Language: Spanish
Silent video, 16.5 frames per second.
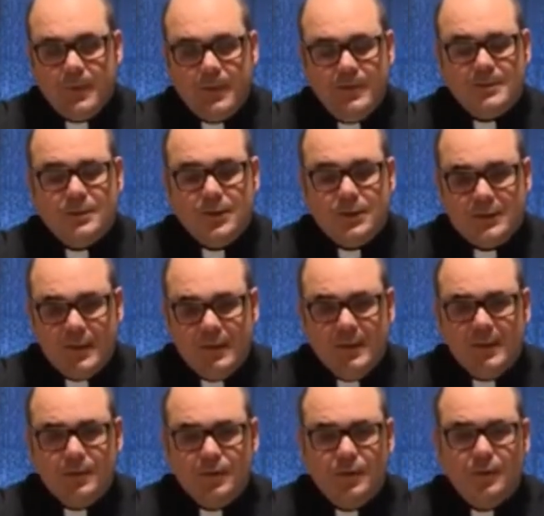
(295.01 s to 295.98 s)
estoy
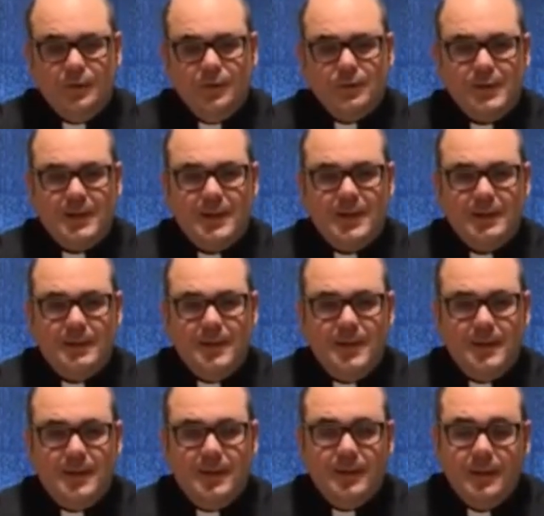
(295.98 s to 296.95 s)
sediento del Dios que da la
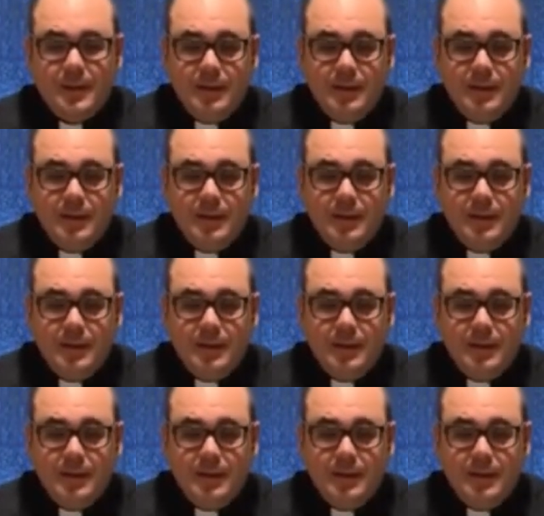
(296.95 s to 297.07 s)
vida,